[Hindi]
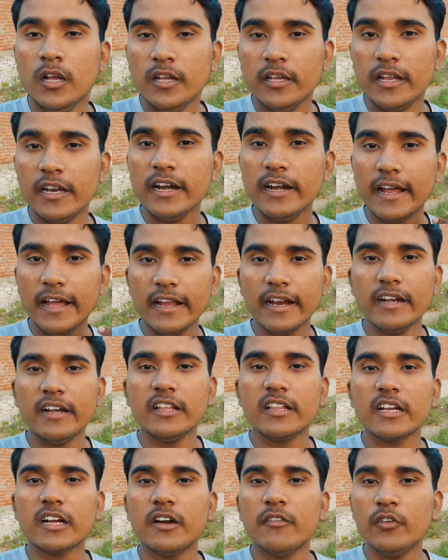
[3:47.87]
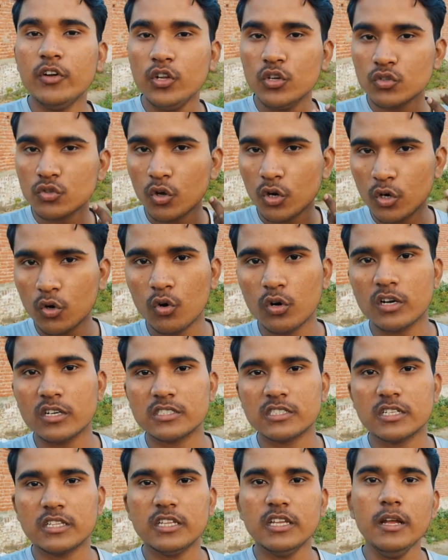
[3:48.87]
यानी कि ढाई घंटे तक आप वीडियोस को रिकॉर्ड कर
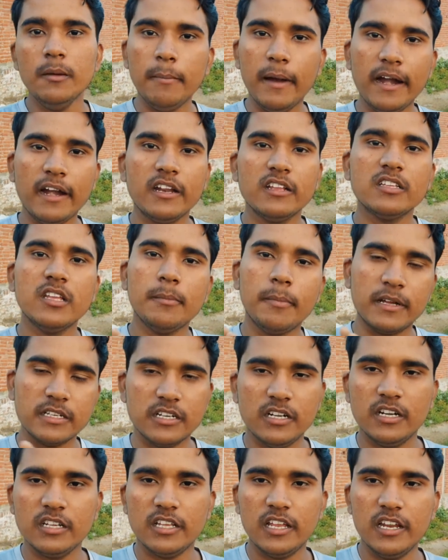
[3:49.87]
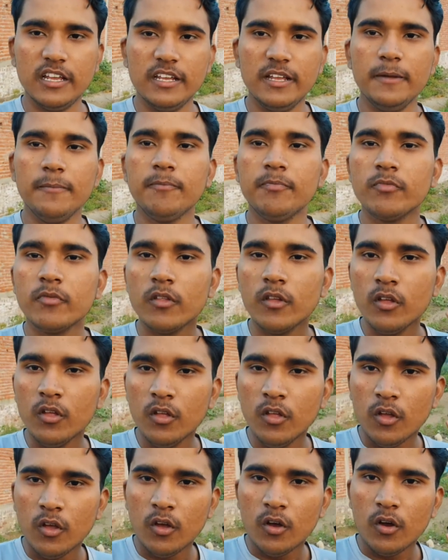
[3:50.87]
सकते हैं बैटरी इसकी पाँच घंटे चलेगी
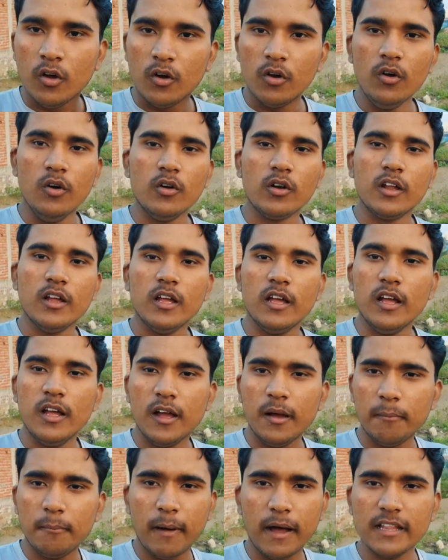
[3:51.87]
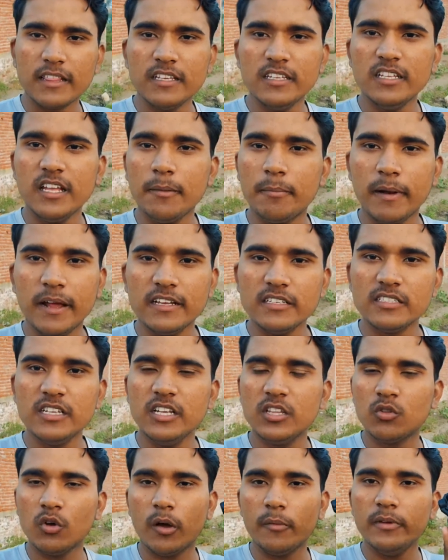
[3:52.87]
और बात की जाए प्राइस की
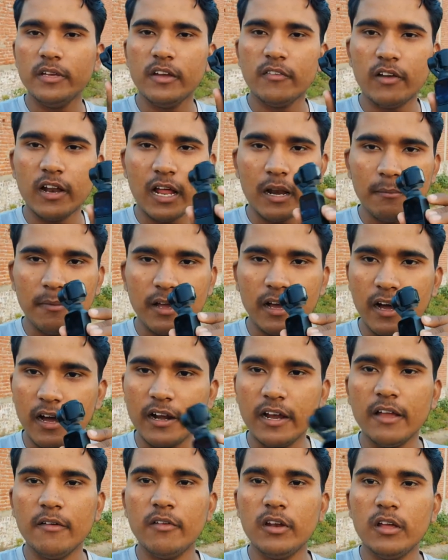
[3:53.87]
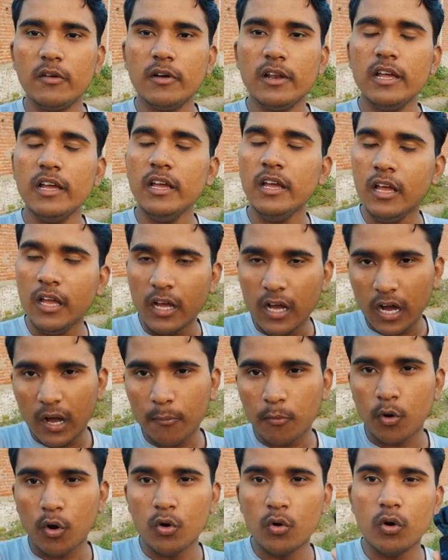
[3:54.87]
तो अभी ये फ़िलहाल में अनअवेलेबल है
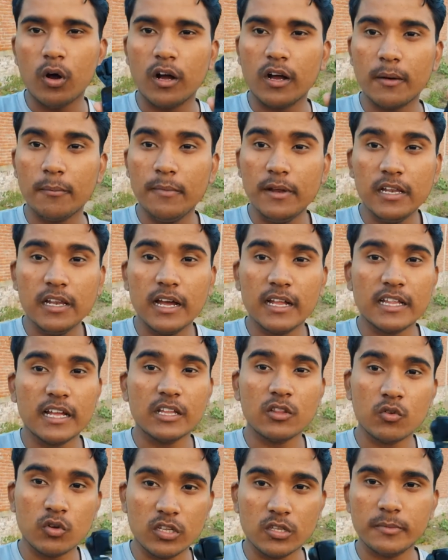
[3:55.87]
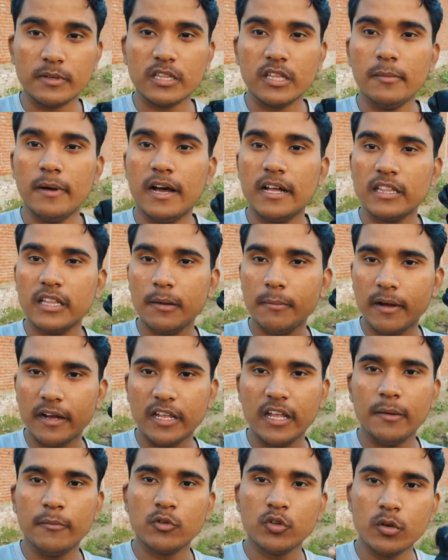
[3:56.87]
आपको अगर मिल जाता है तो किस्मत की बात है
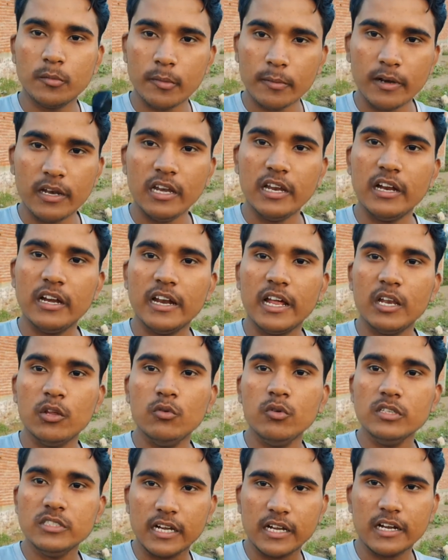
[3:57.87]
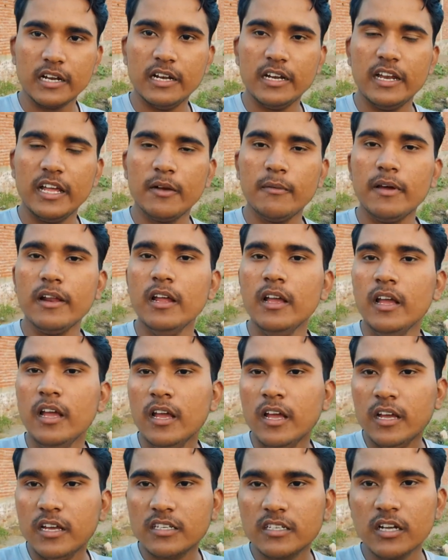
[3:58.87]
बाकी अमेज़ोन पे मैंने लिंक डाली हुई है चेक कर लेना एक बार
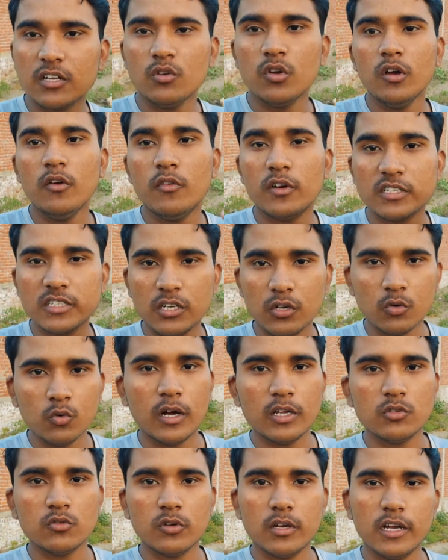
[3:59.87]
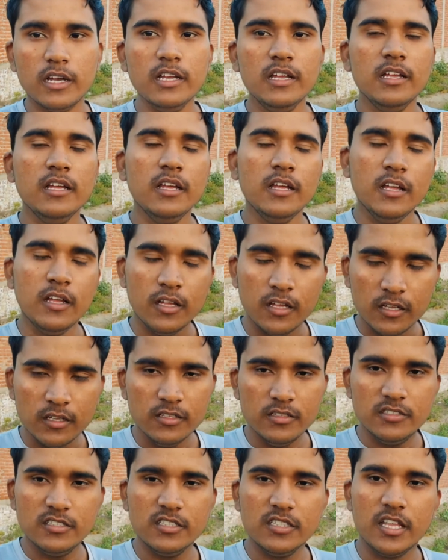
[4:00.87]
इसका है वर्जन टू आ चुका है
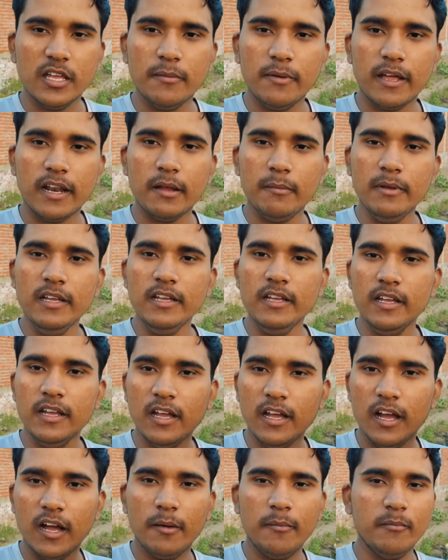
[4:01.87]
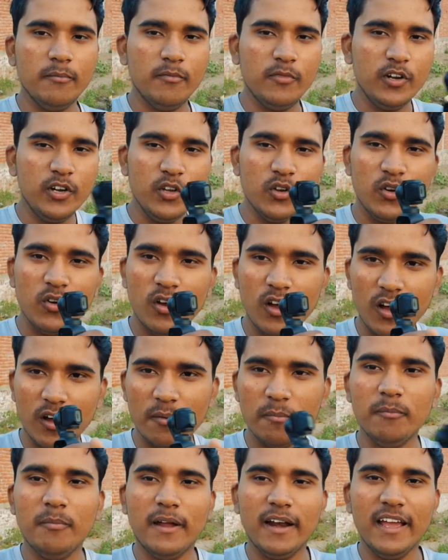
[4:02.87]
जिसके बारे में हम वीडियो
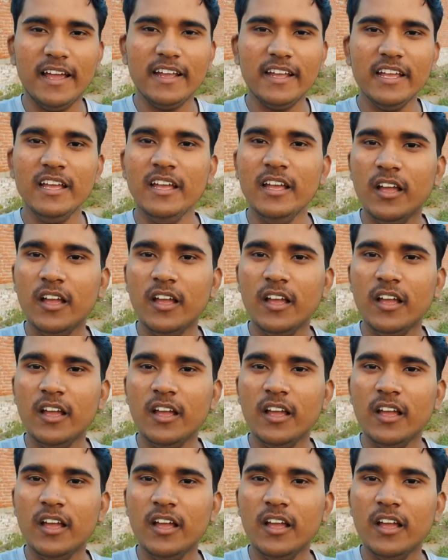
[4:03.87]
बनाएंगे